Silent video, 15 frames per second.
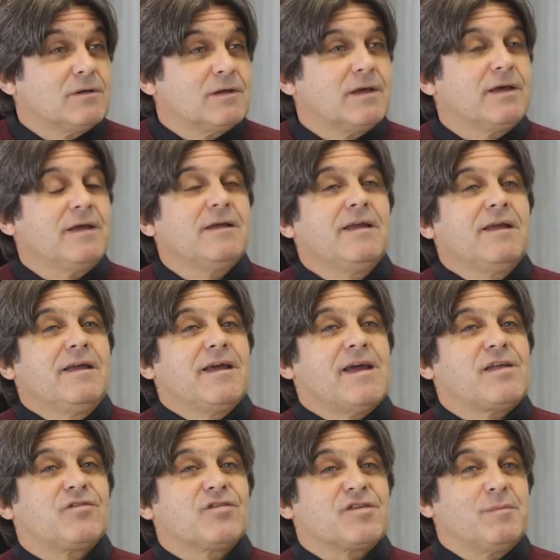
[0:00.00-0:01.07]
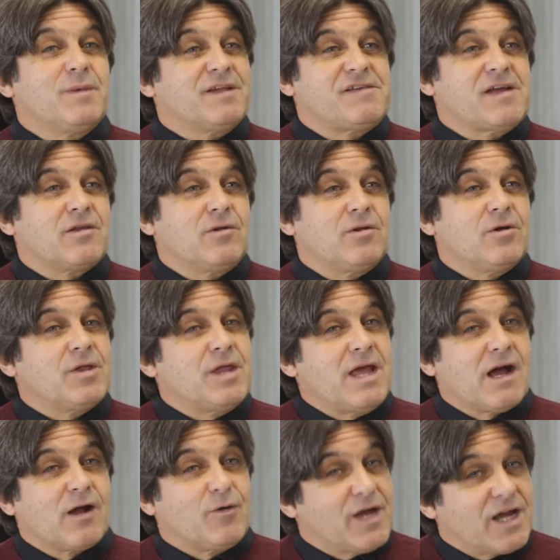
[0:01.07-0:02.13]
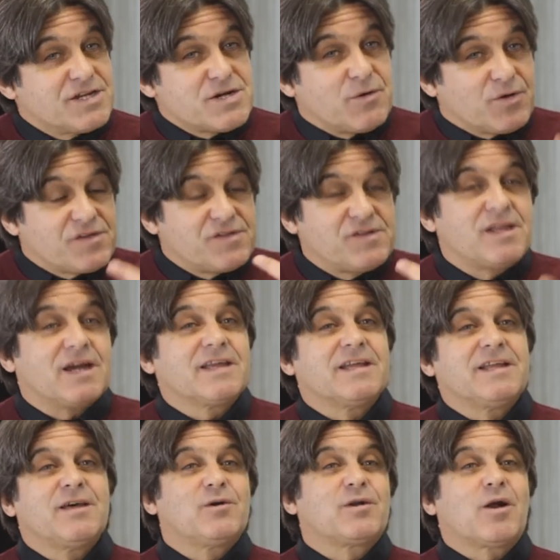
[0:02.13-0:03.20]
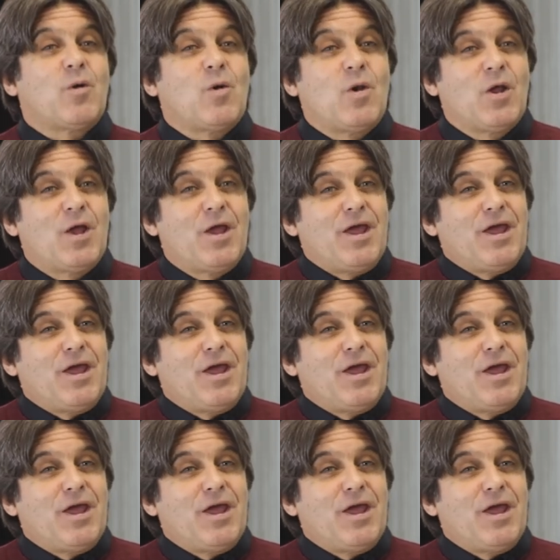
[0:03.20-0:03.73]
¿eh? Entonces me decía todos los días con aquella vocecita que tenía don Raúl,